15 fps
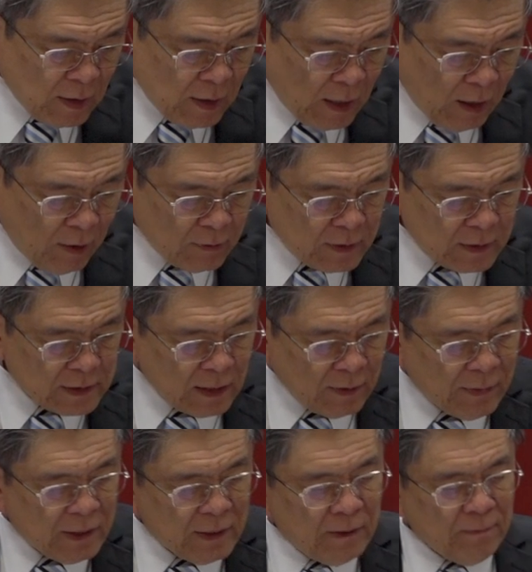好，下
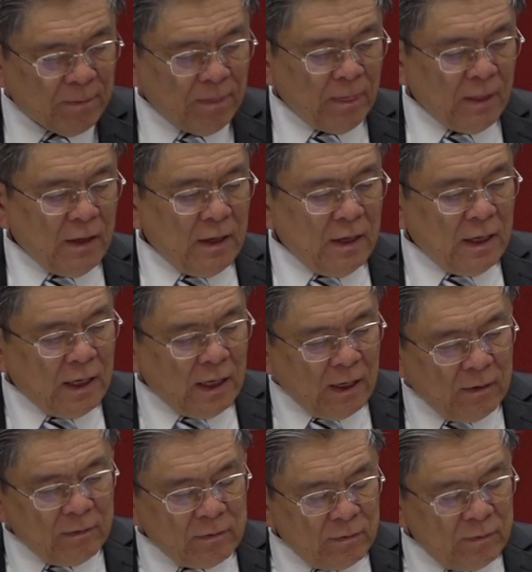面呢，
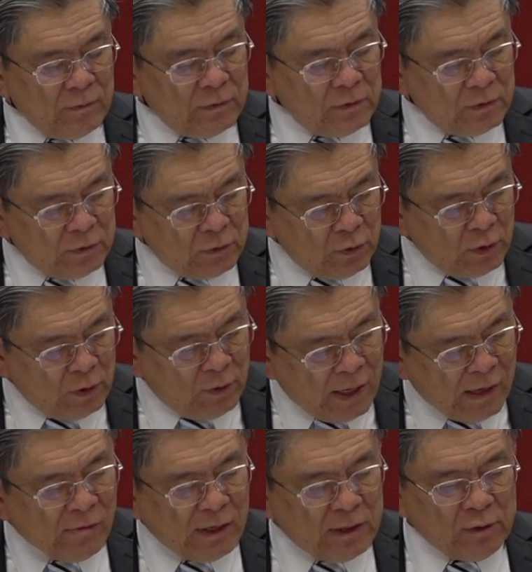啊，就有
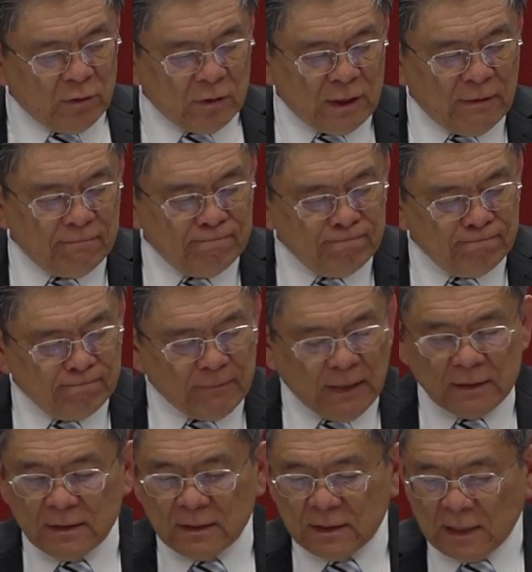另外一种的啊。